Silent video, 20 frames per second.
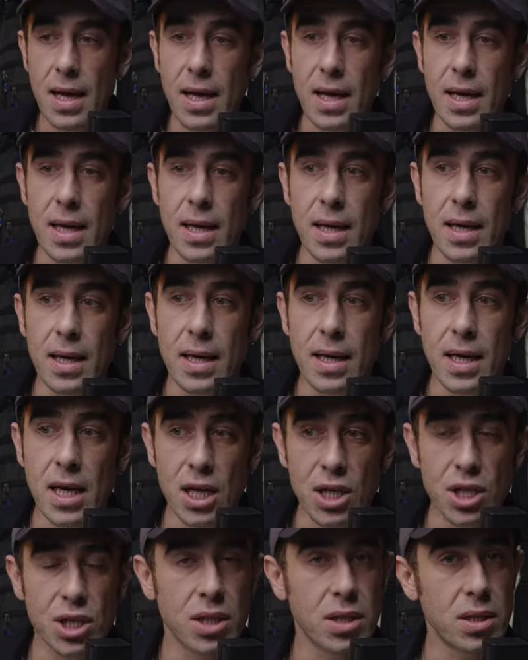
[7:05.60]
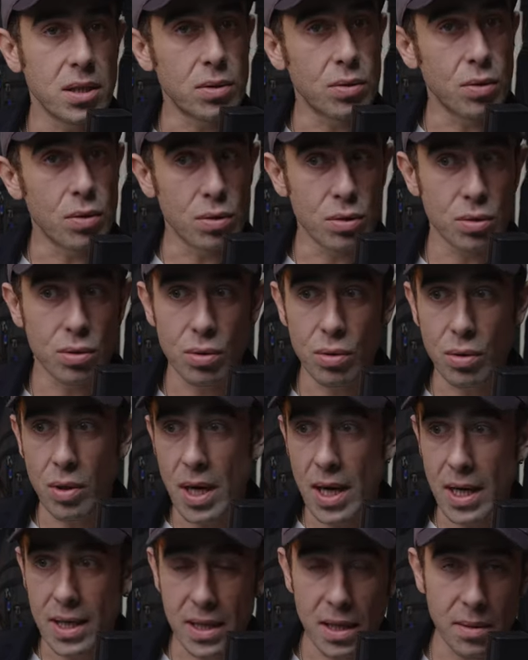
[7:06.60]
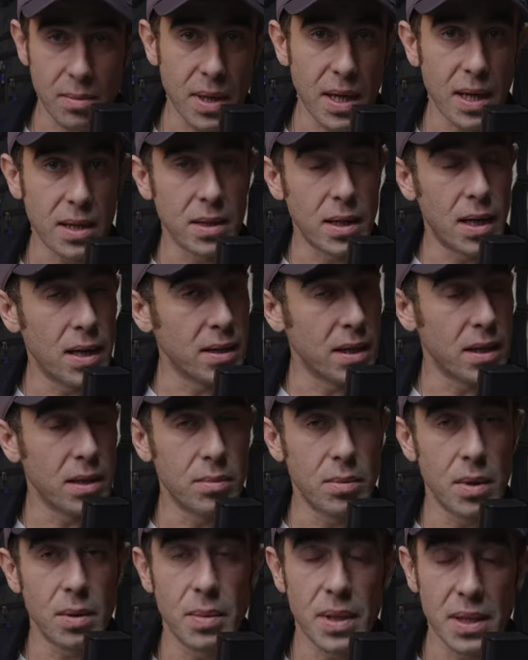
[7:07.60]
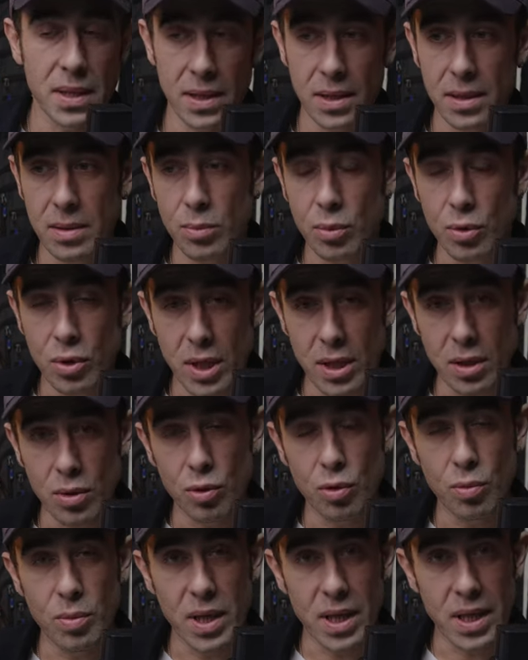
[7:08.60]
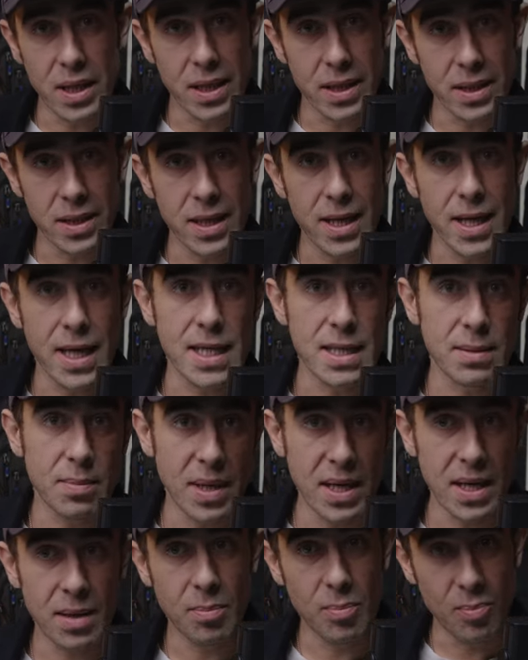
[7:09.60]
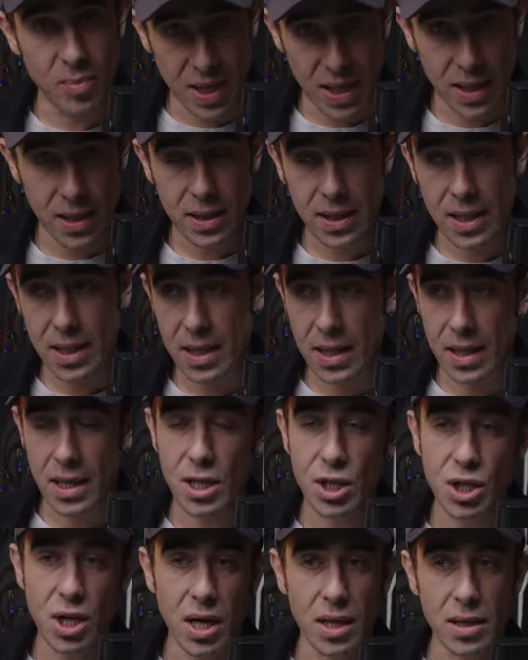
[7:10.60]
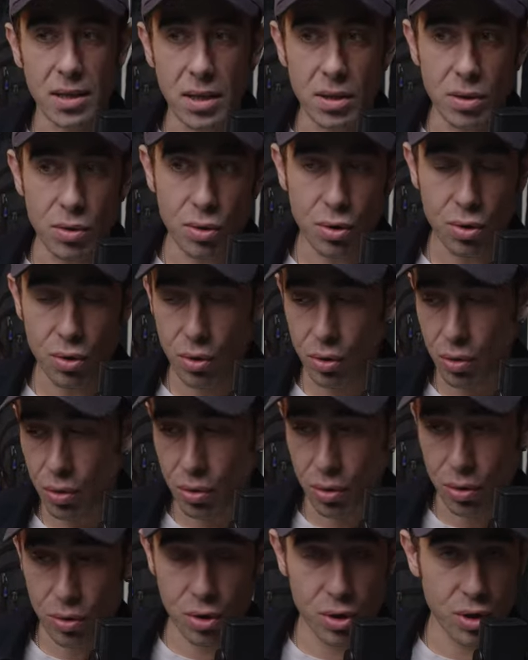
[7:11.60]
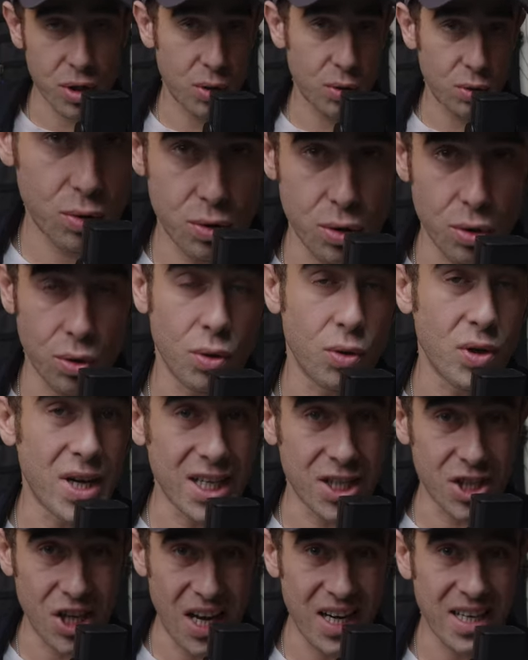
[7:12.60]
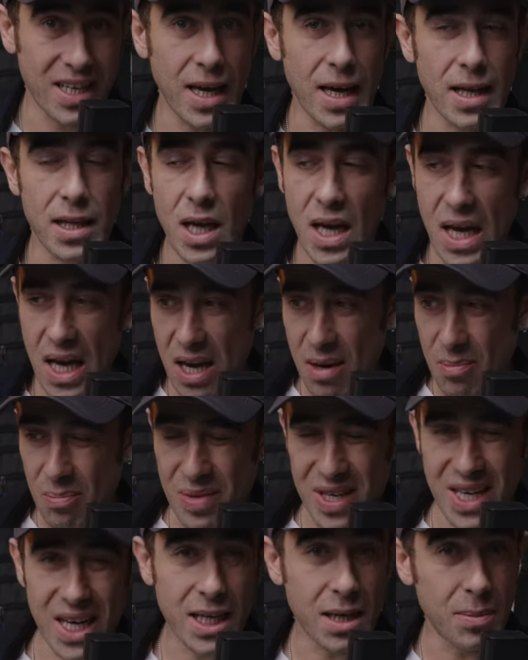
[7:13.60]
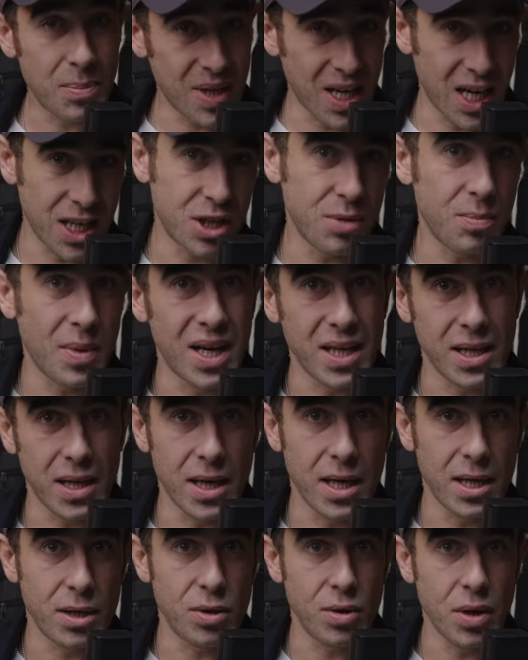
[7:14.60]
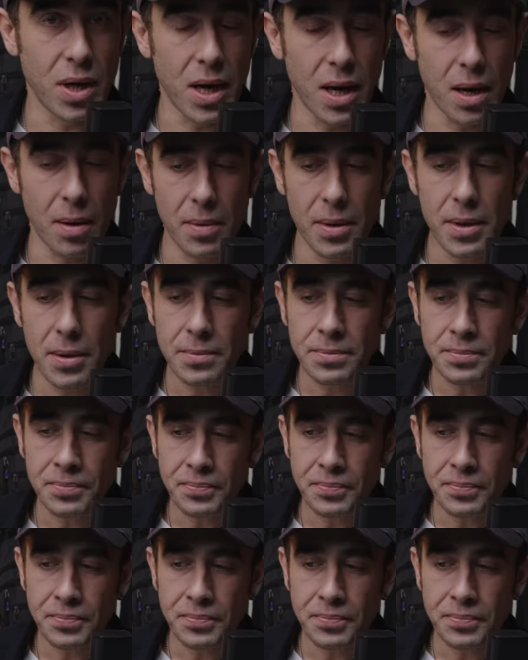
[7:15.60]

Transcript: Ee, eşini, dostunu, akrabanı, ananı, babanı bunların numaralarını ezbere bil ki çantanı düşürdün. Çünkü kaçarken bırakıp kaçman gerekiyor abi.